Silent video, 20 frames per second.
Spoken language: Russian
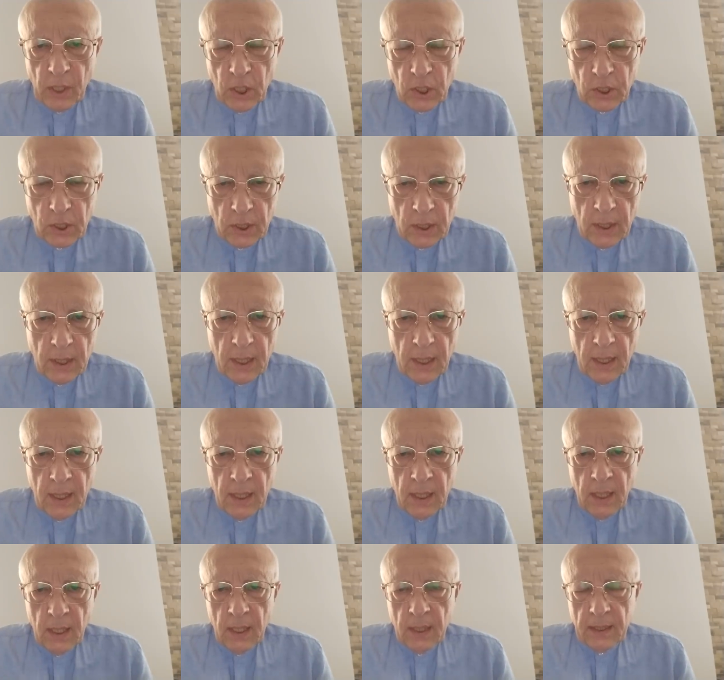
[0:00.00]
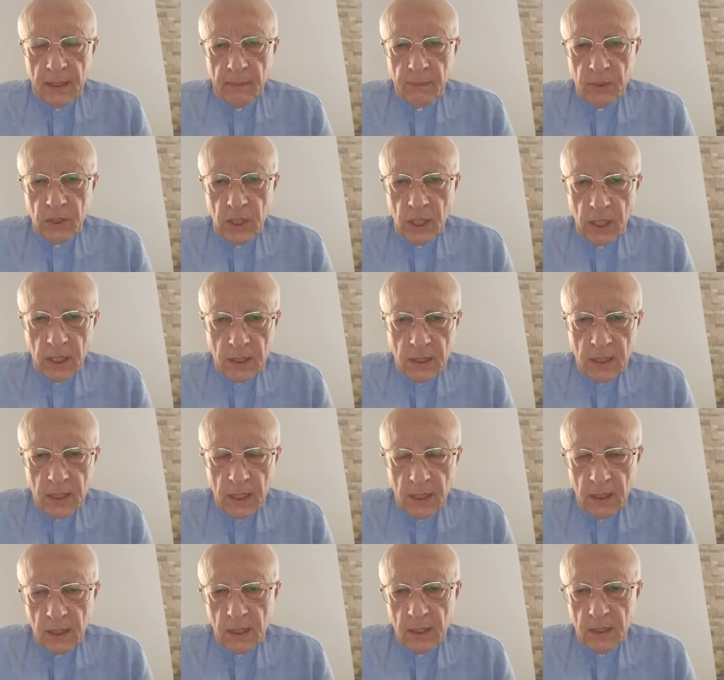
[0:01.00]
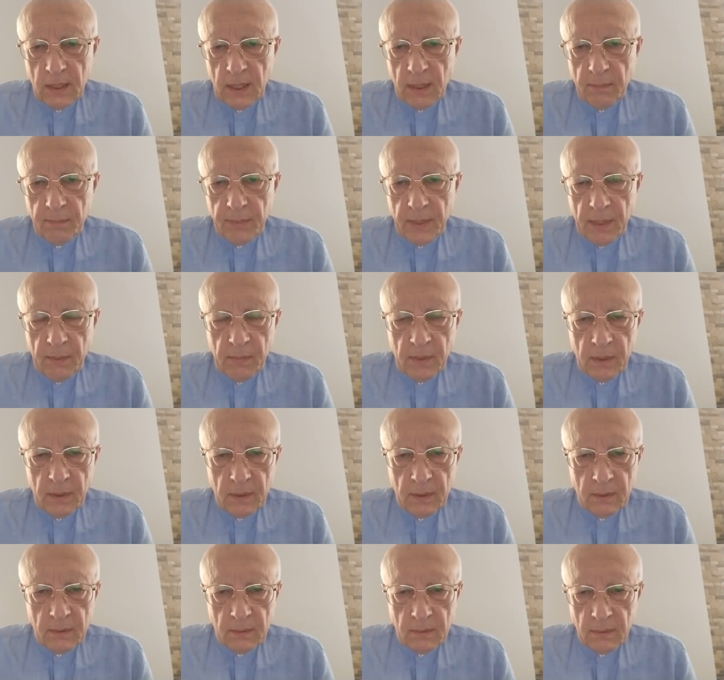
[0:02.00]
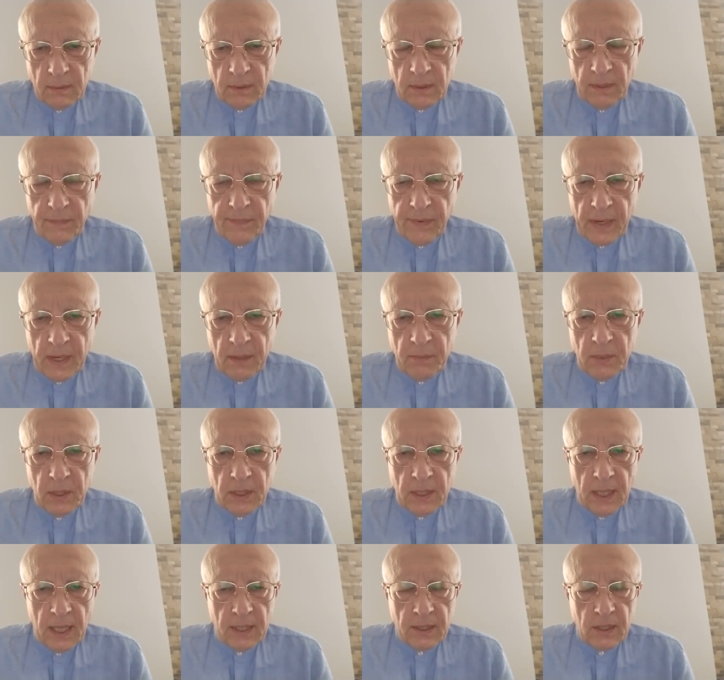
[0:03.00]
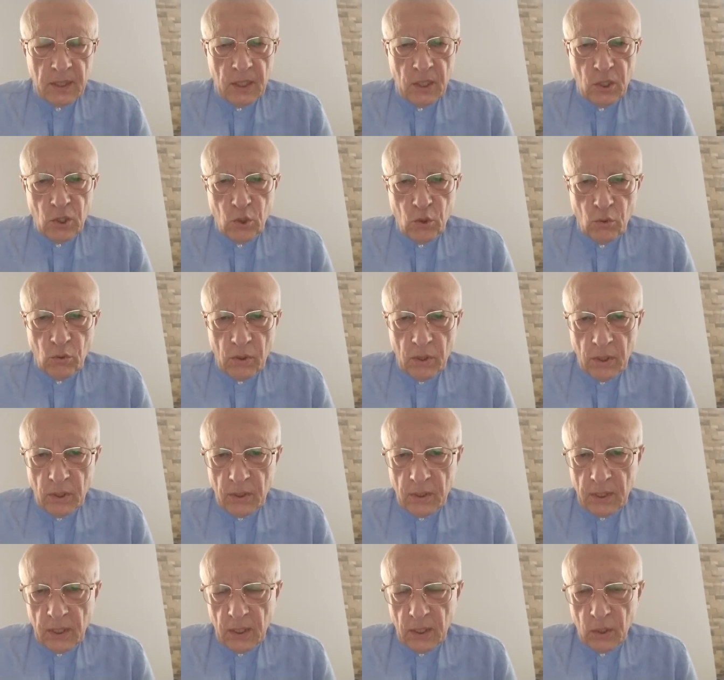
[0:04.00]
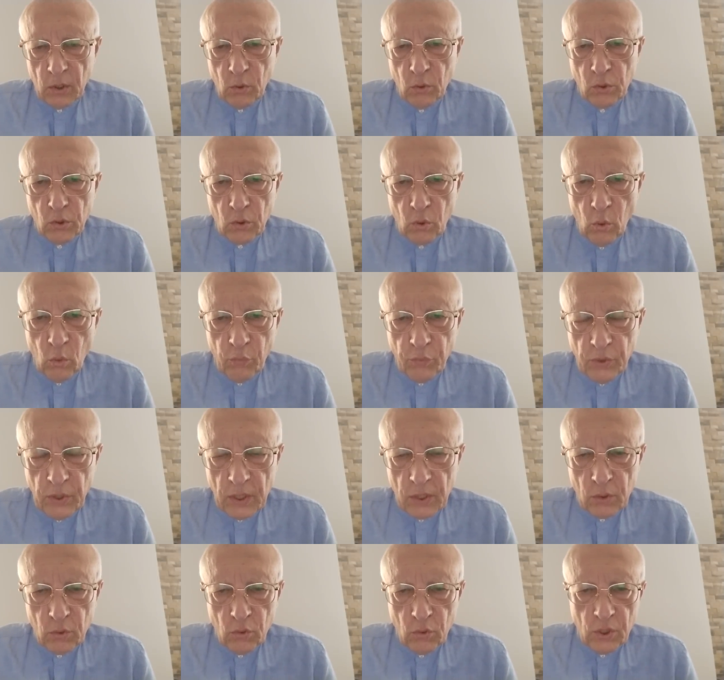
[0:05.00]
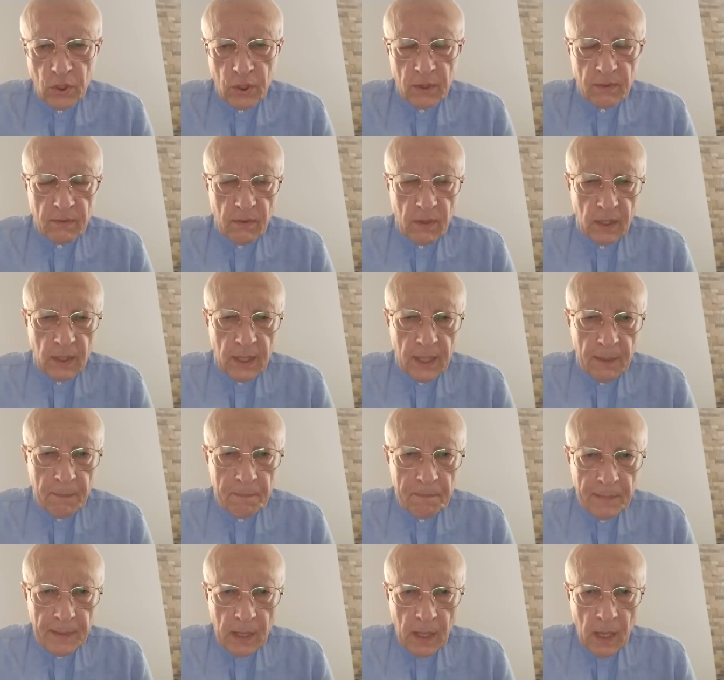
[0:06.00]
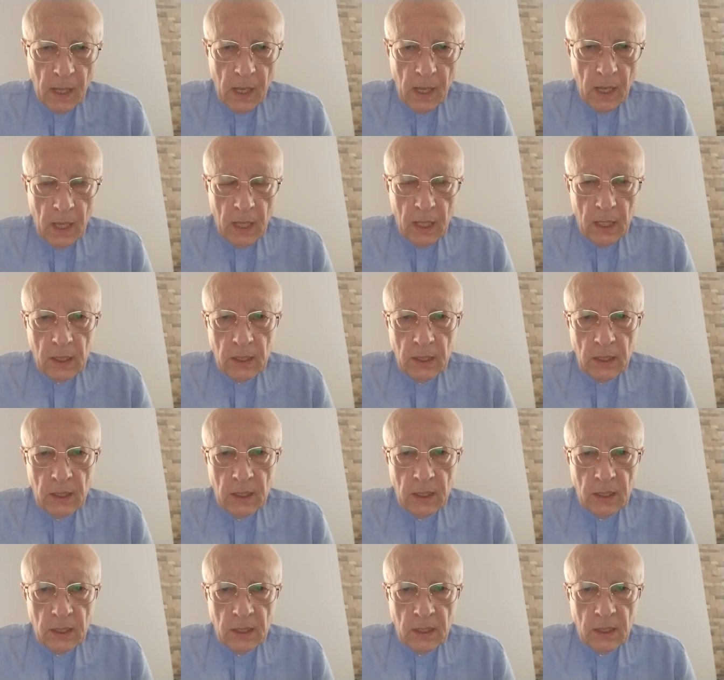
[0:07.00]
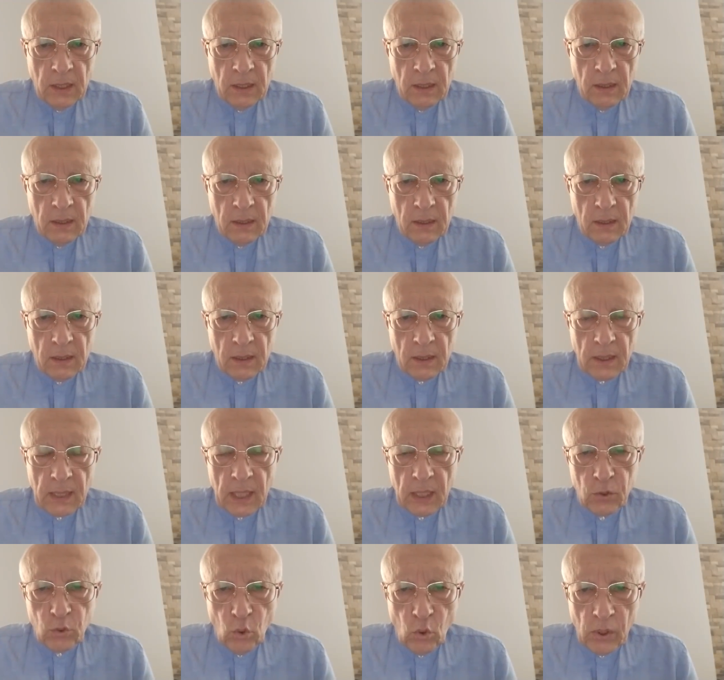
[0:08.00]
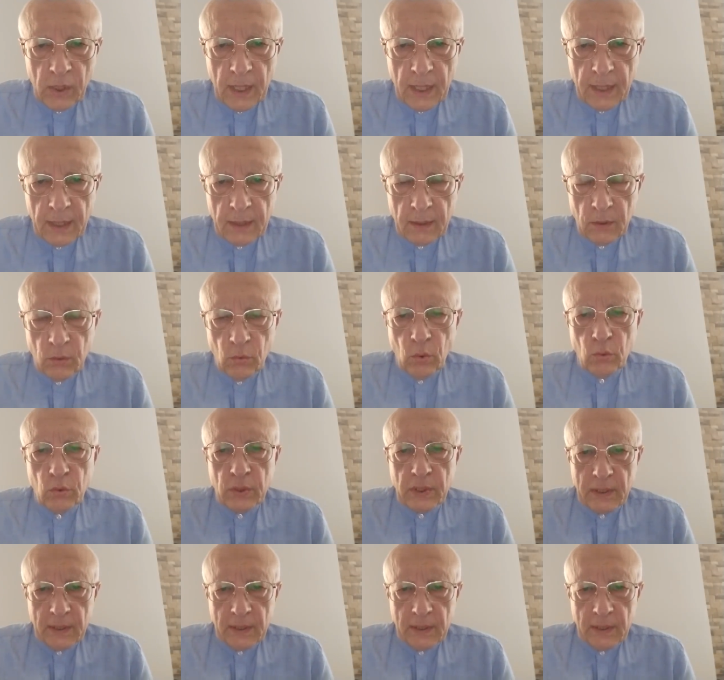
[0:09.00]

большие, там дыры целые, там прямо дефрагментация чуть ли целых кусков не осуществлена. И э, как только ну,